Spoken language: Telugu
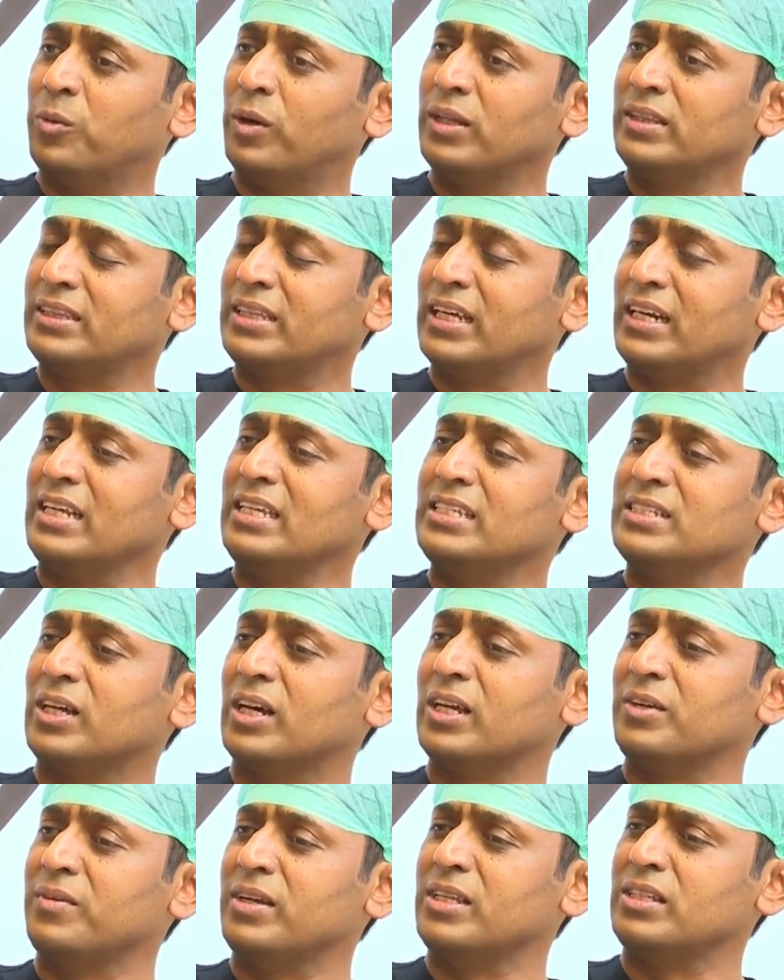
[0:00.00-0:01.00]
వన్ థర్డ్ ఈజ్
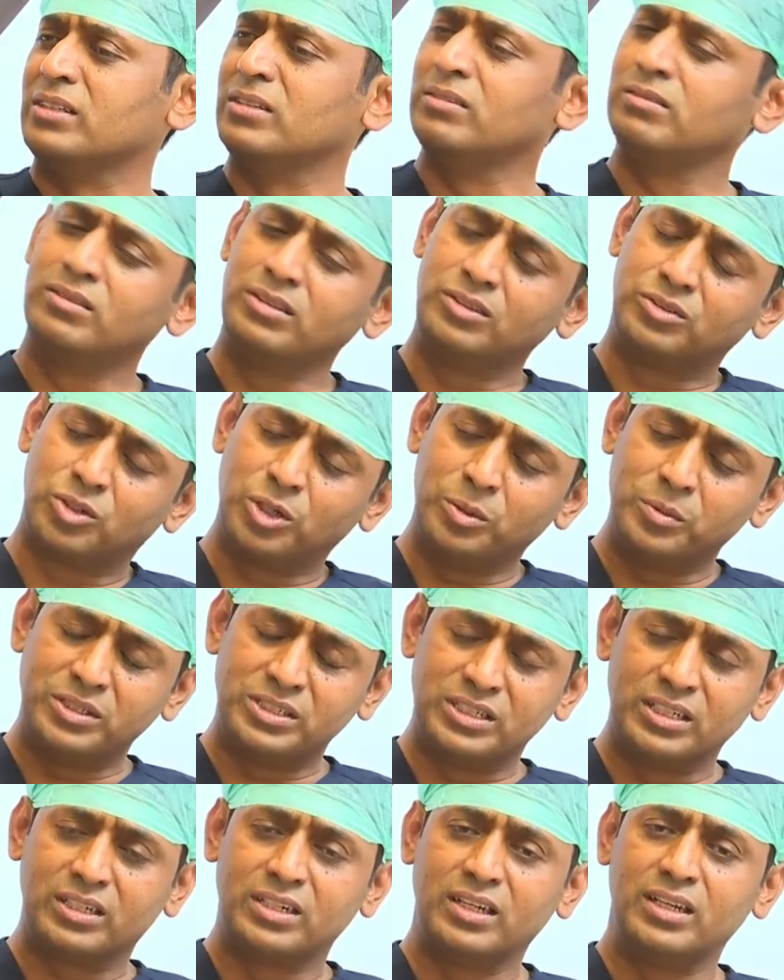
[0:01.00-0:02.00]
నాన్ వెజ్ ఇట్ కుడ్ బి
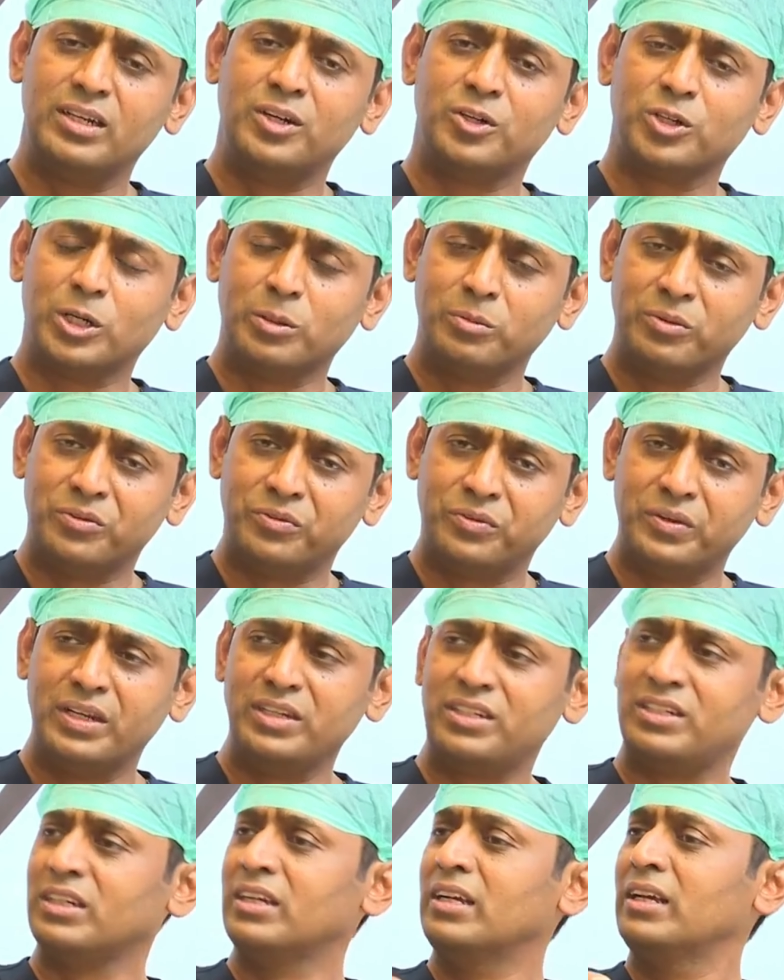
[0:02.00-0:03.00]
చికెన్ ఇట్ కుడ్ బి
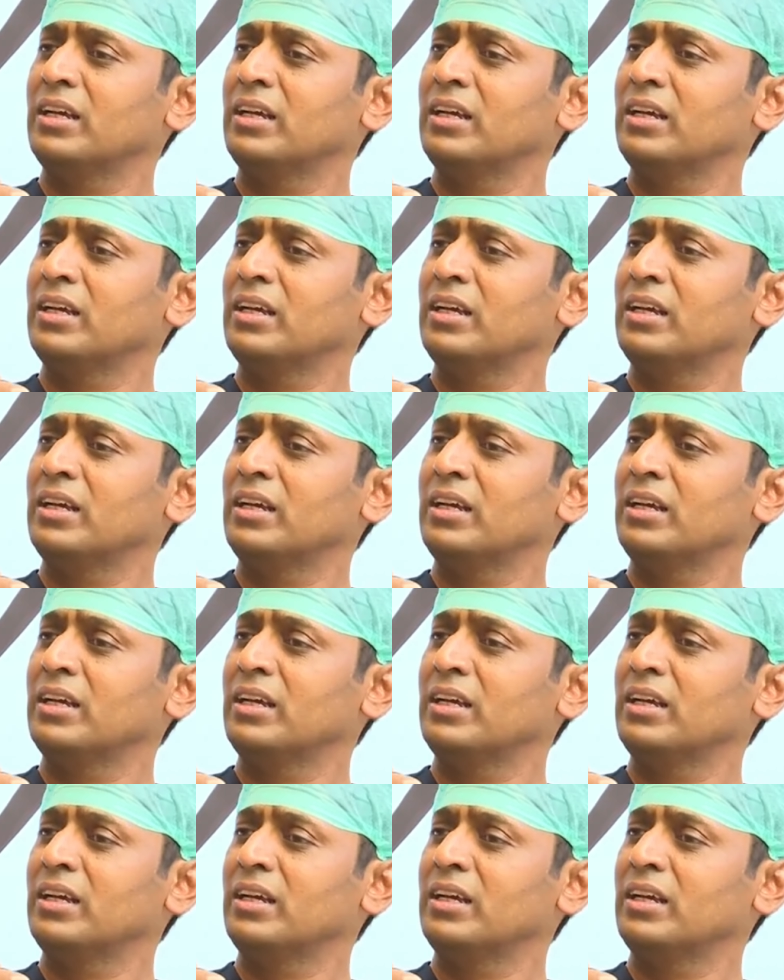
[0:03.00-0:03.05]
ఫిష్